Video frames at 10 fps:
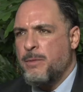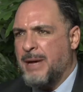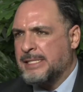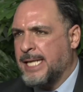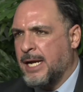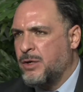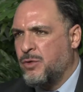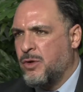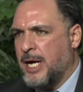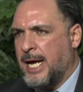más que
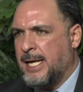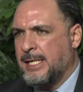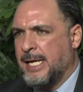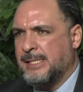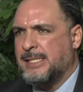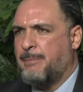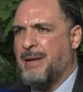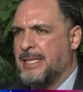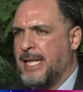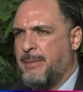nunca, esta
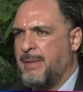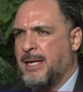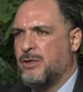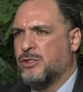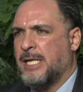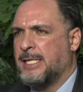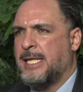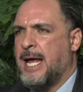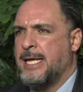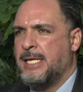pandemia nos ha
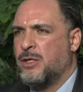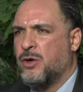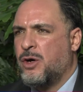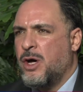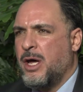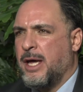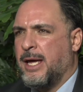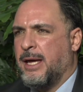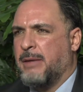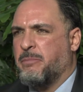traído
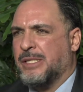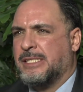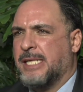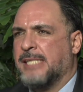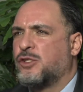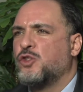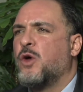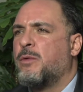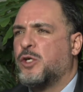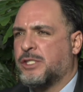eh, pues estos
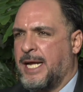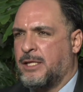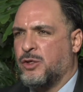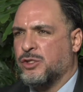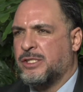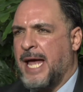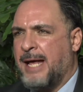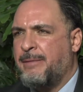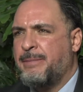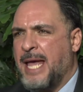nuevos retos. Ya
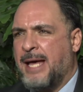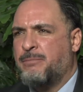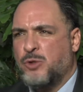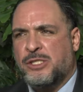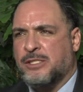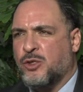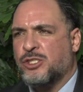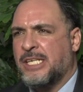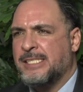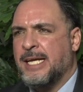había muchas
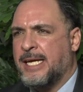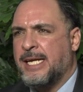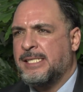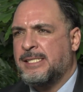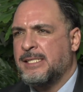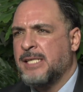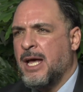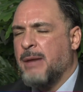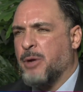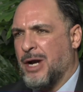cosas en crisis,
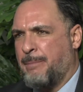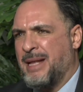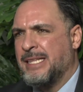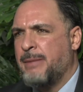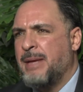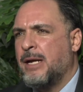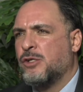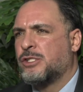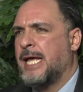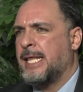pero la pandemia
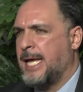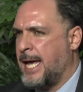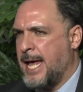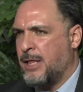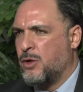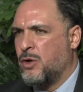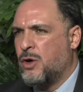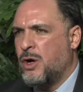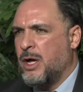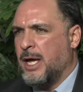los ha dejado
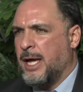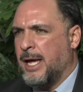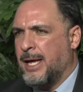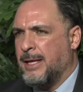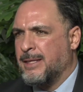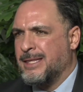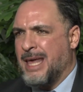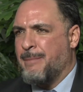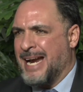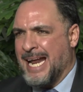eh,
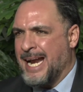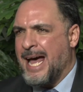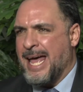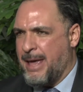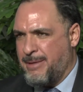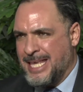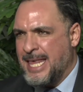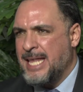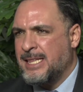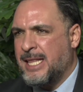de manera
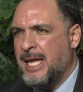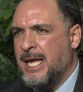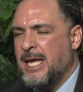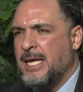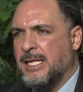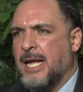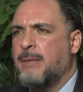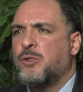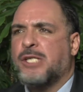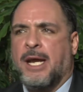evidente y
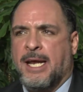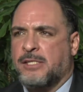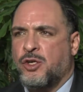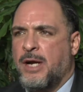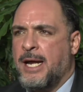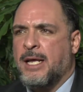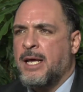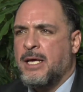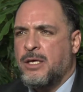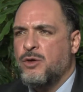tenemos que reaccionar.
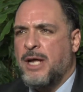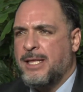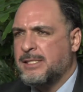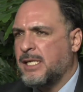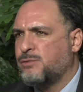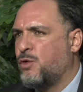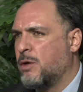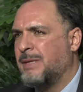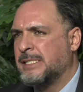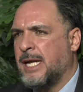Y una de esas
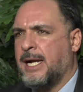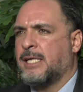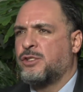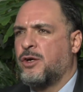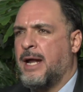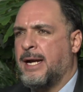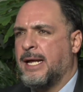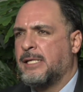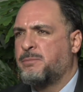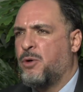formas de reaccionar
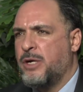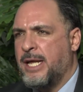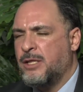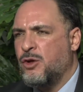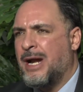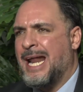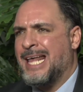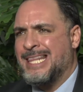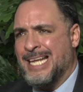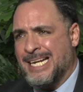es poniendo a
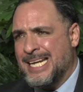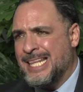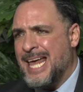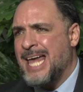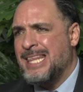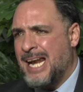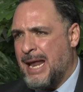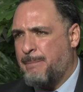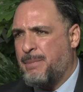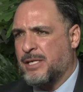la dignidad de
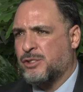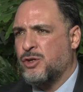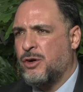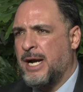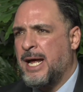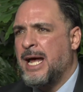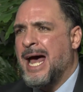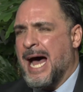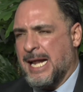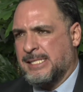la persona
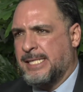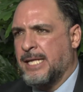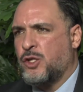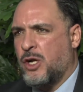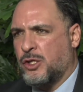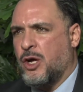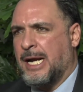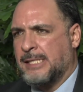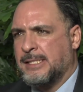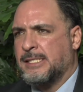al centro de todas
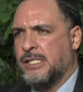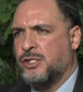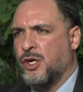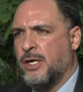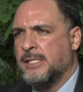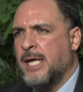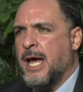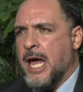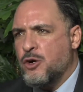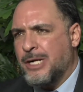las decisiones,
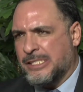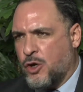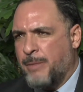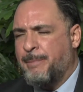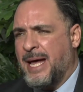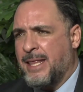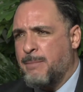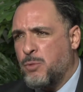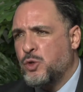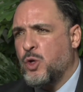en un esquema de
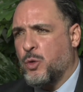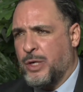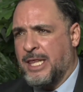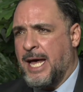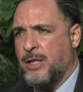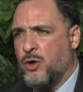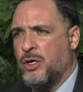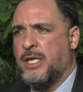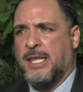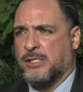mutuo cuidado
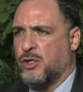y de